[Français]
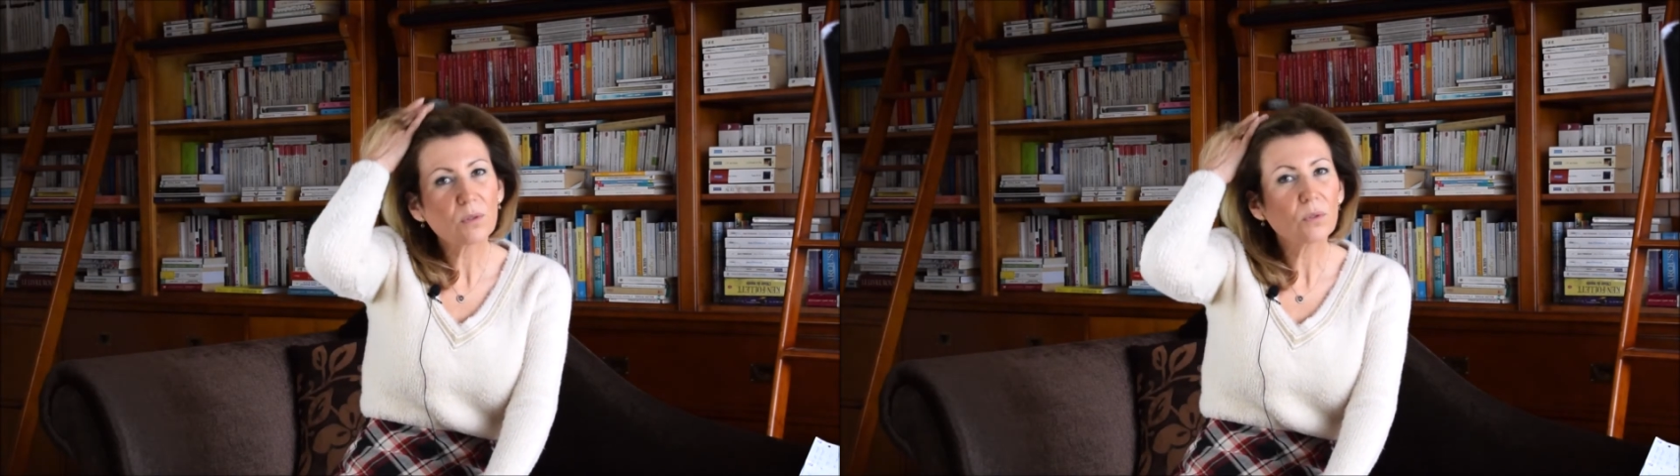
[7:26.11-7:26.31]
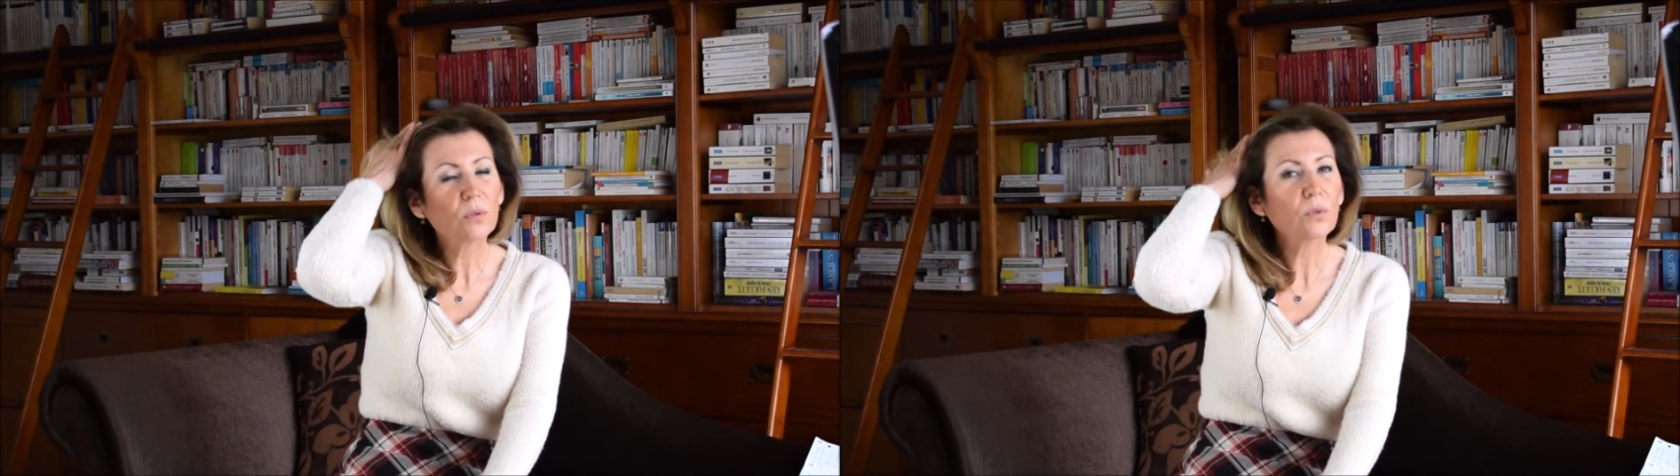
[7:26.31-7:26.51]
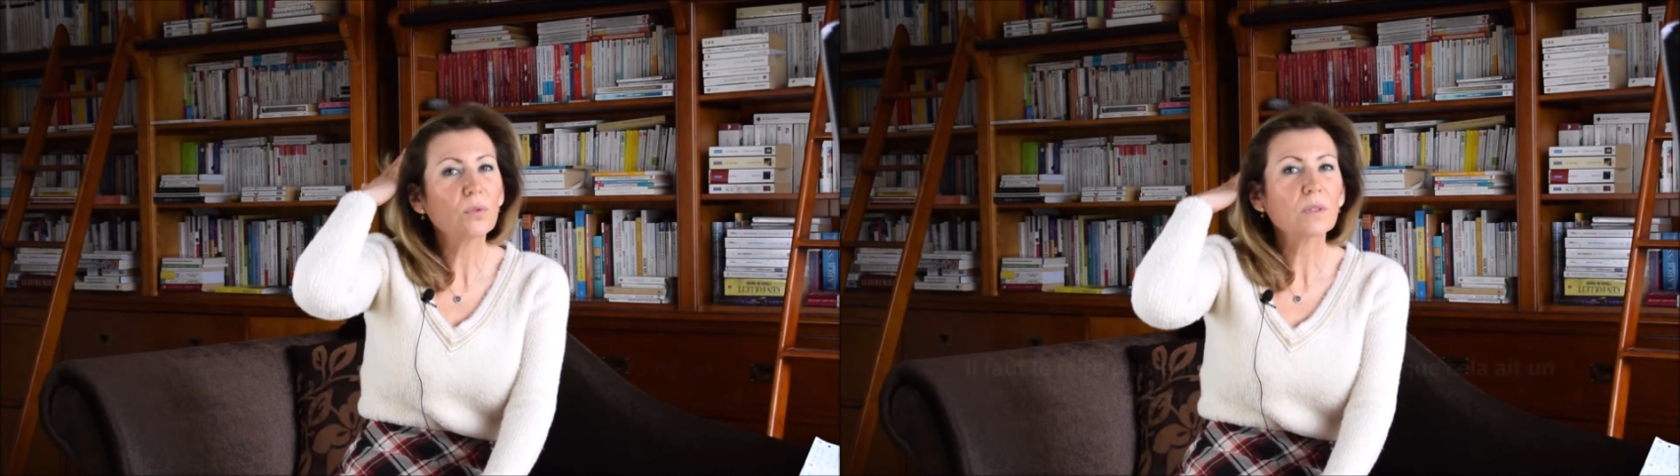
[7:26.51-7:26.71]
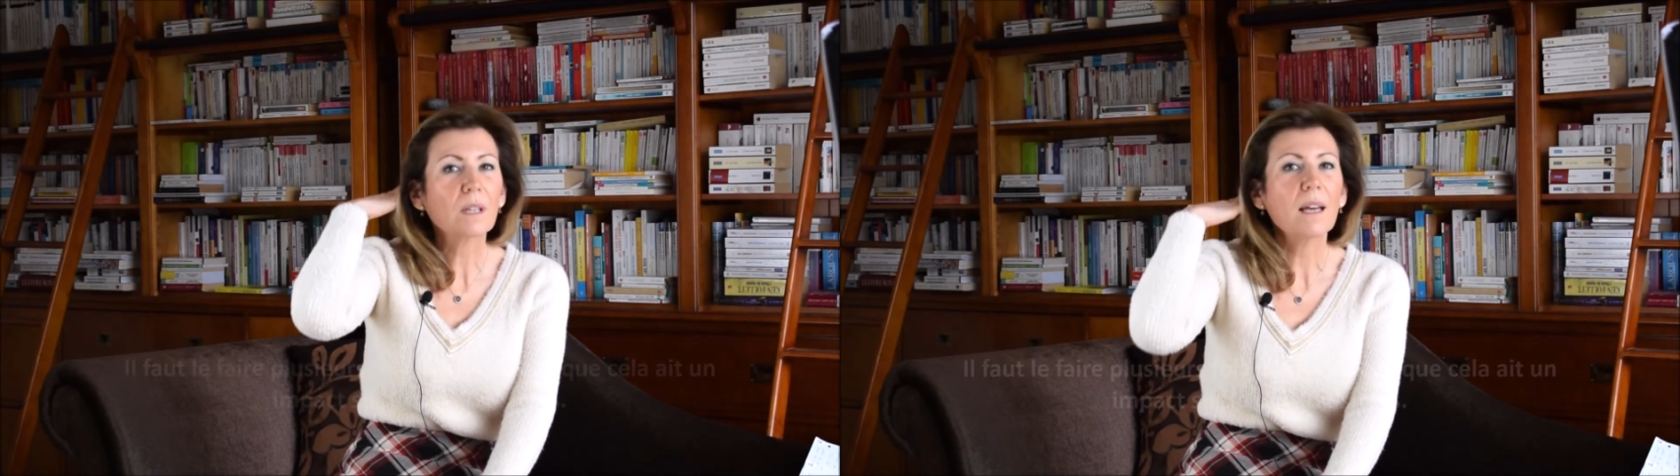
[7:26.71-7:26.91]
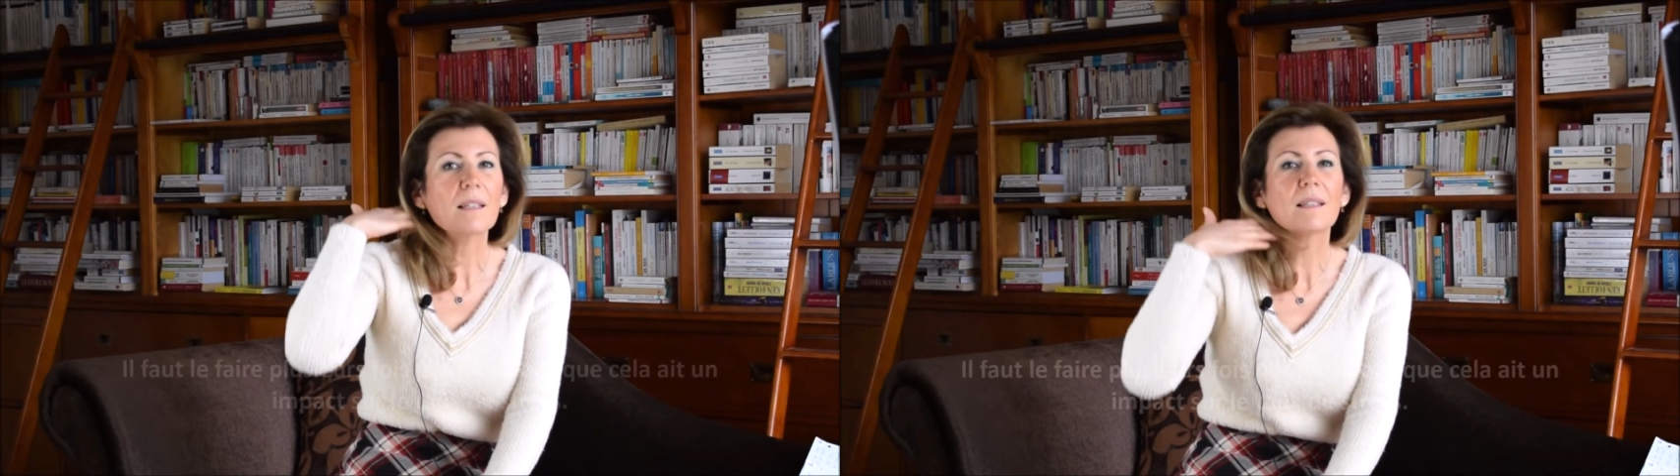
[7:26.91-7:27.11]
que le taux de
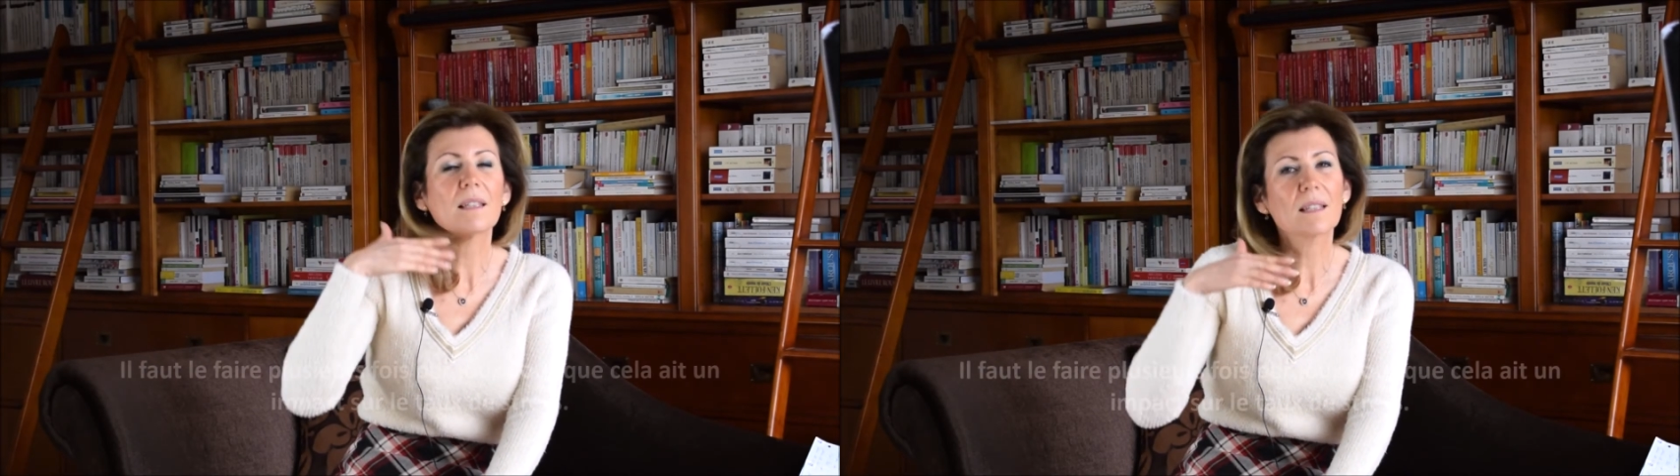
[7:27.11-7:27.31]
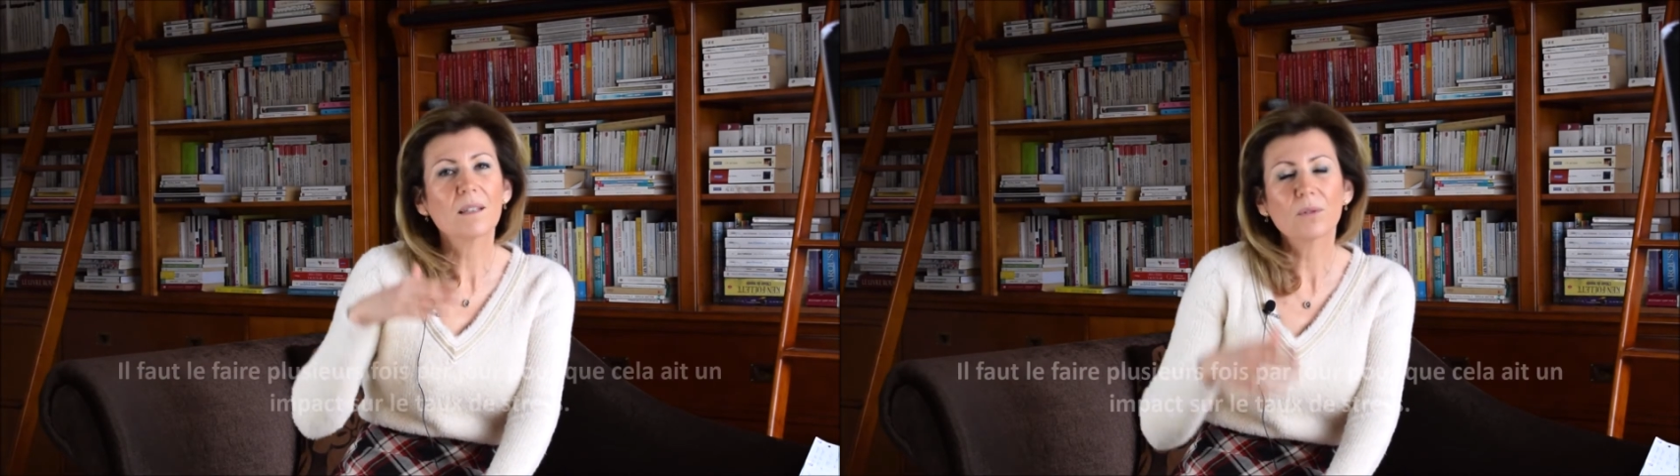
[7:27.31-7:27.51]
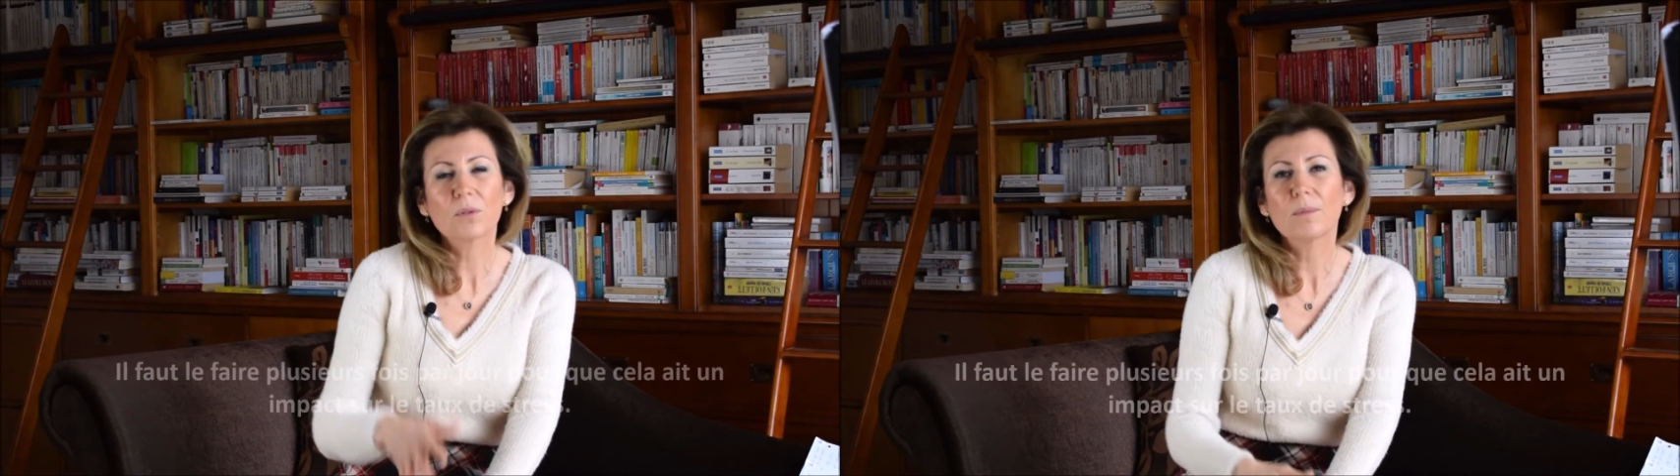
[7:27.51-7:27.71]
stress descende